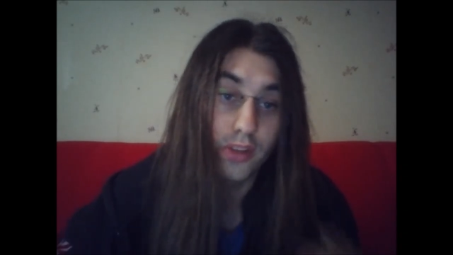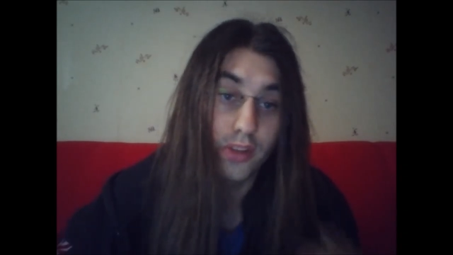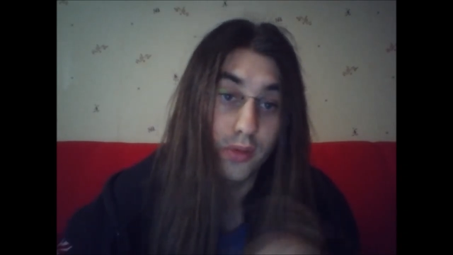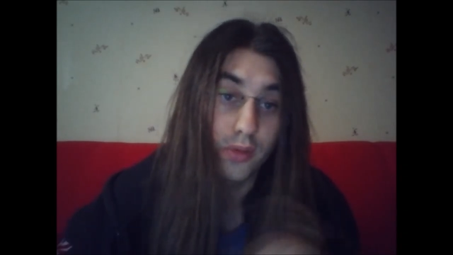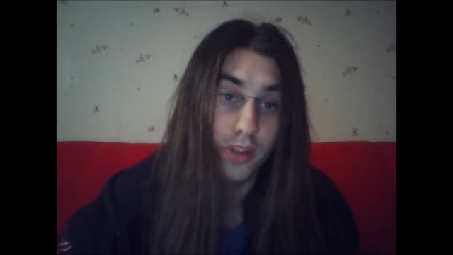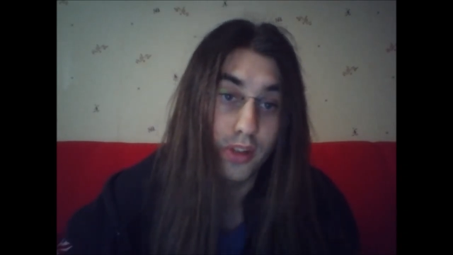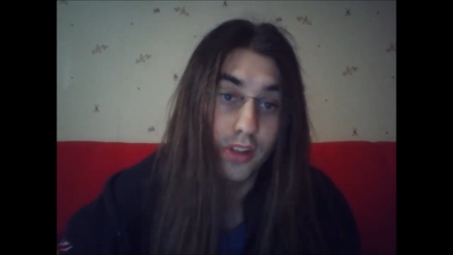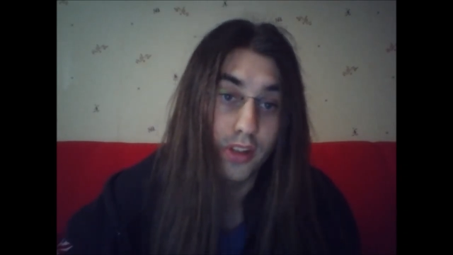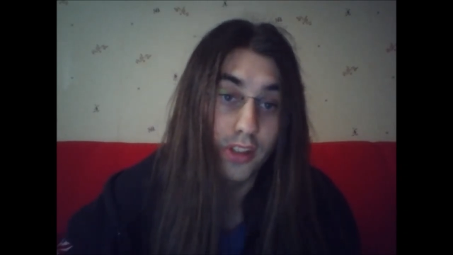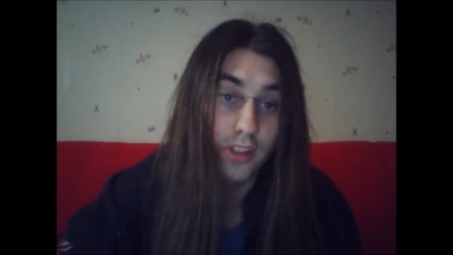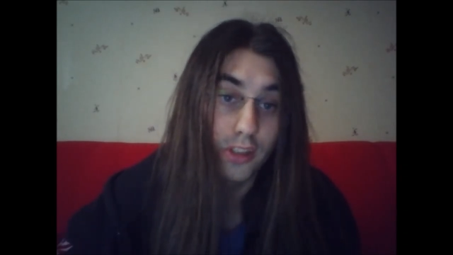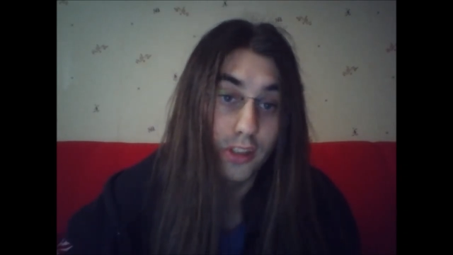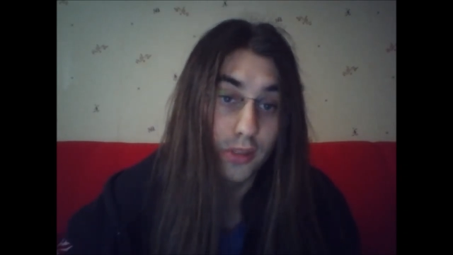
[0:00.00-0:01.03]
qui sont
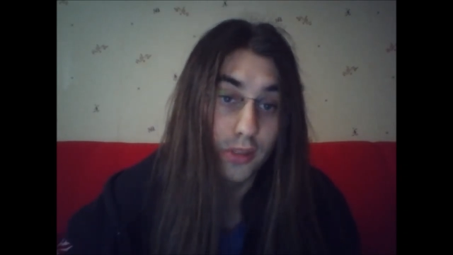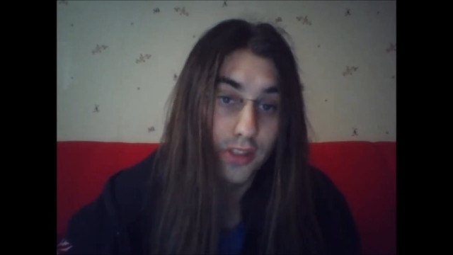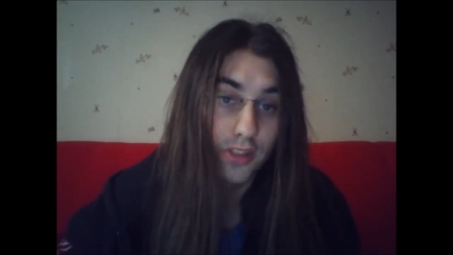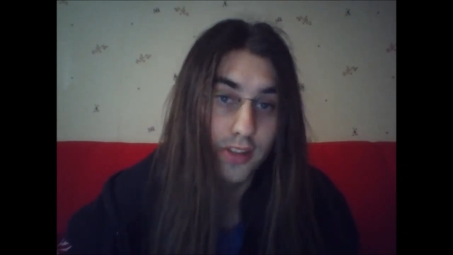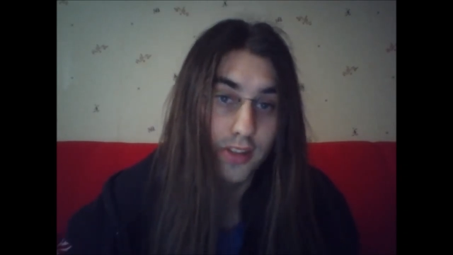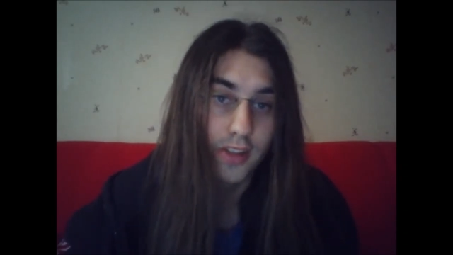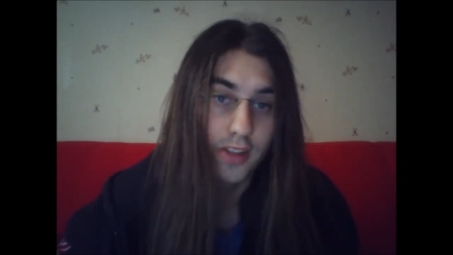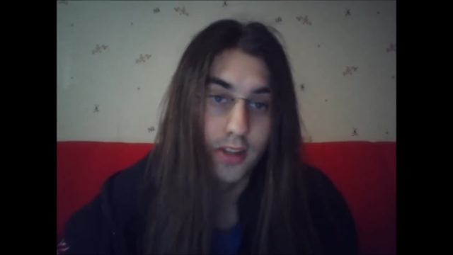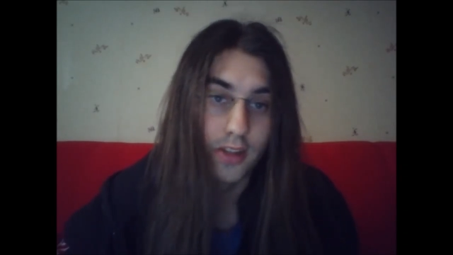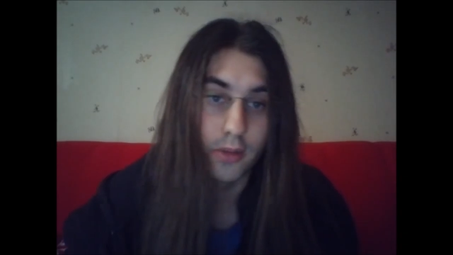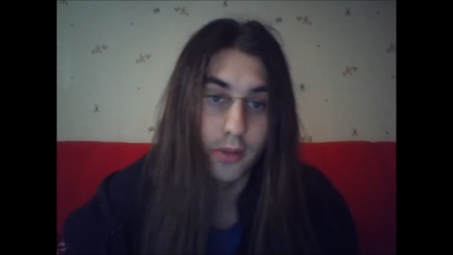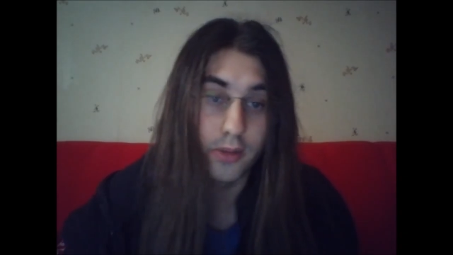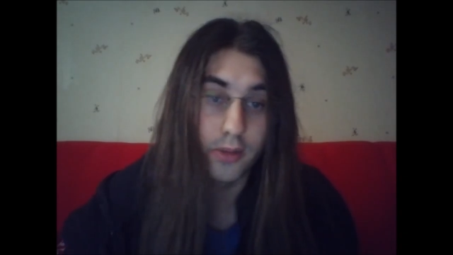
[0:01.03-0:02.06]
des, G-units,
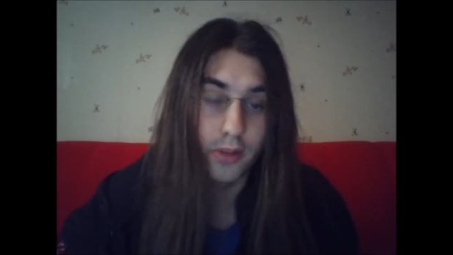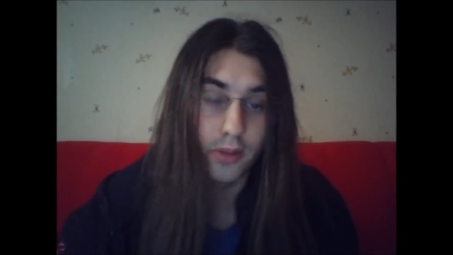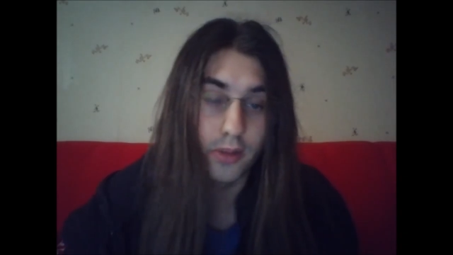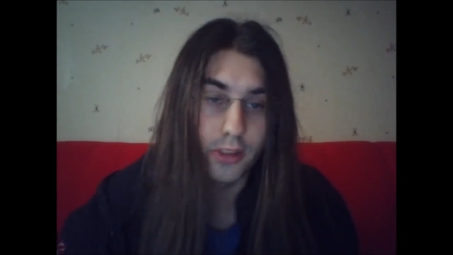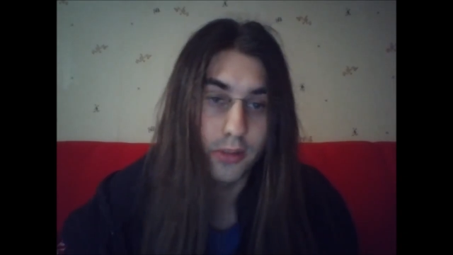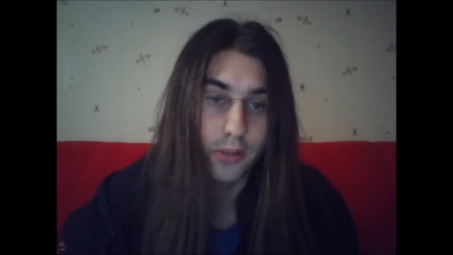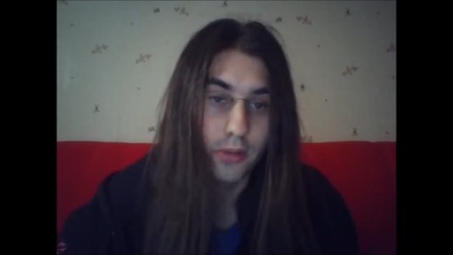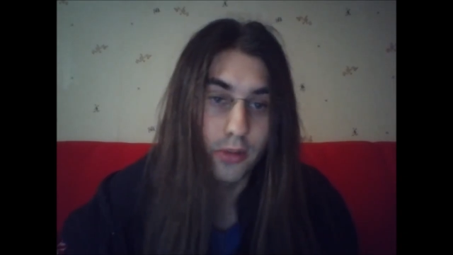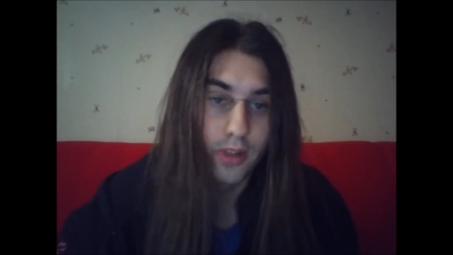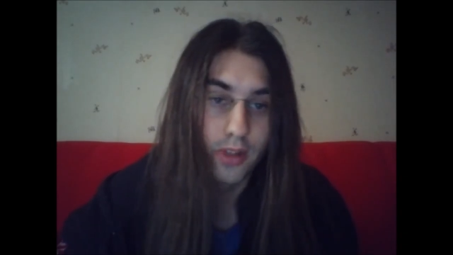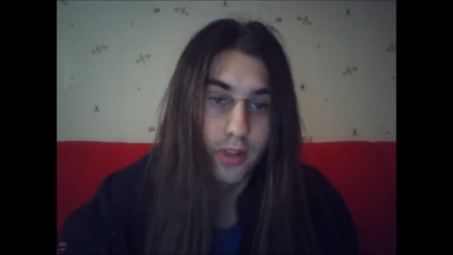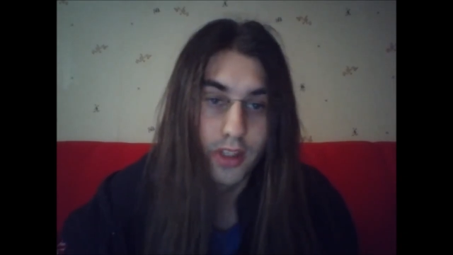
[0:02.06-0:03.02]
donc qui sont dans la G-zone,